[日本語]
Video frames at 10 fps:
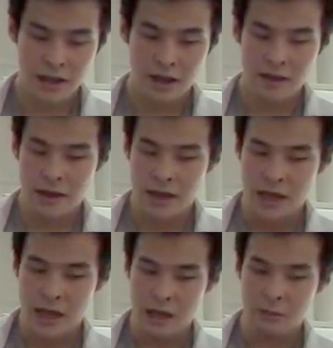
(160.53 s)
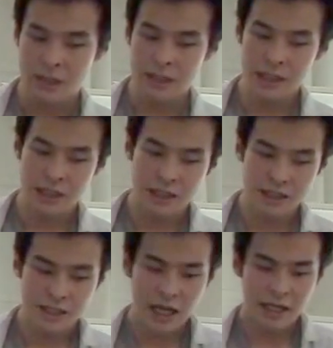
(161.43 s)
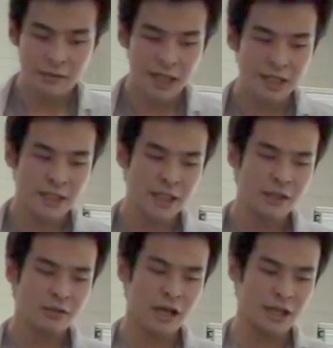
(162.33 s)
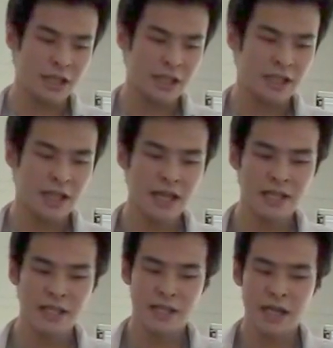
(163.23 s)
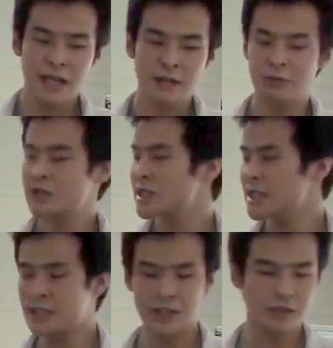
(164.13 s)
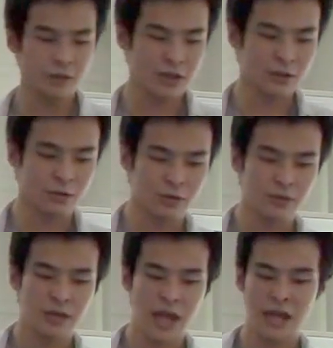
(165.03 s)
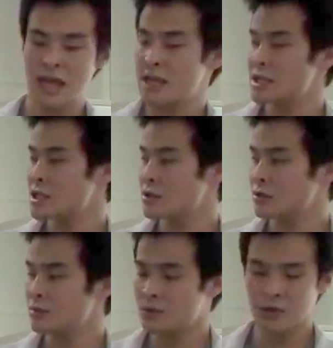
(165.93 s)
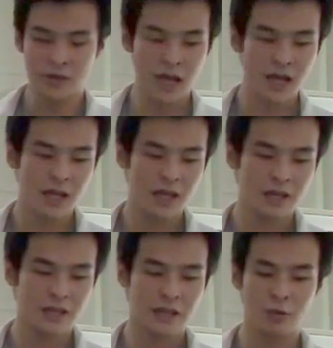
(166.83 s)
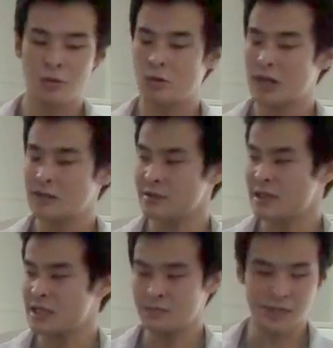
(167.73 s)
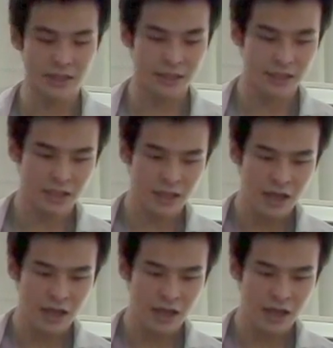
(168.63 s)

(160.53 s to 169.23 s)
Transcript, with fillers: で、えまあ、ツイッターではツイート間に返信や非公式リツイートなどの、え形式を取った投稿が存在します、